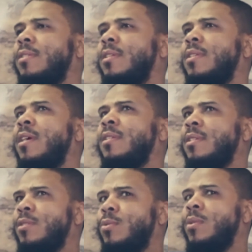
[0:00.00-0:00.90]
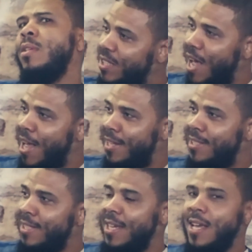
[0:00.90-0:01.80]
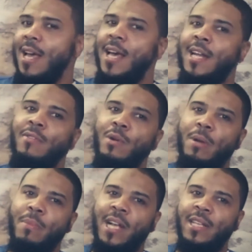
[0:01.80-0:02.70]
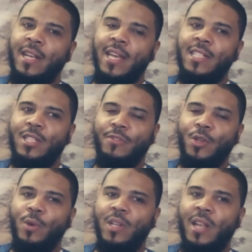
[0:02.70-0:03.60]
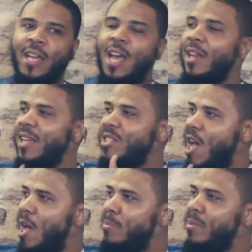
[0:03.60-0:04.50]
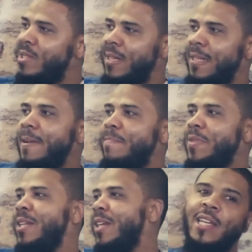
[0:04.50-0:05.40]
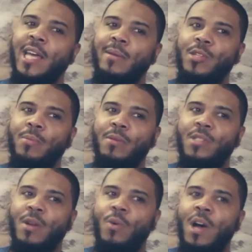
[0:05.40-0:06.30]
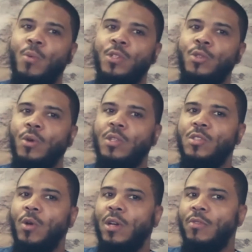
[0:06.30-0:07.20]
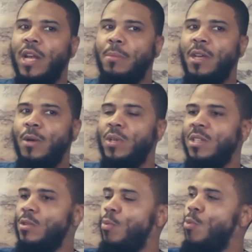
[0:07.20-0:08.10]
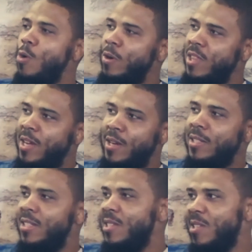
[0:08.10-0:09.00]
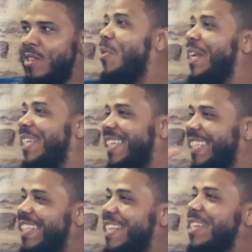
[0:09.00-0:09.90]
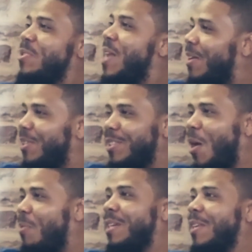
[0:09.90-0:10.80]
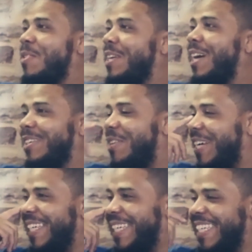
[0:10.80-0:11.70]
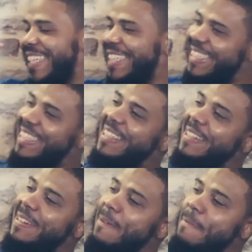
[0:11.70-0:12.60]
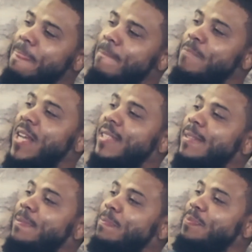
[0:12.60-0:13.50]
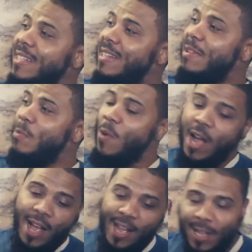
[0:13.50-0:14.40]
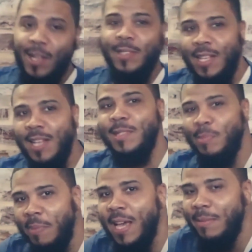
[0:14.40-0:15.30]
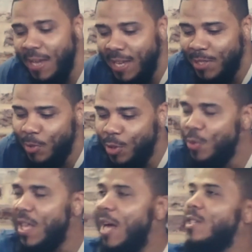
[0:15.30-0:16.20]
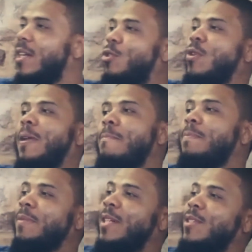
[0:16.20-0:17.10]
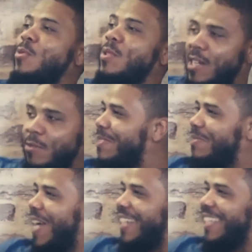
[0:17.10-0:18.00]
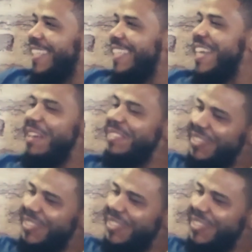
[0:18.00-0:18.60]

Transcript: ini, aku mulai membaca tentang nama-nama yang diajarkan nenekku dalam Kristen. Nama-nama seperti Daud, Sulaiman, Ibrahim, Musa, Ishak, Ismail. Ini adalah nama-nama yang nenekku biasa ajarkan kepadaku bahwa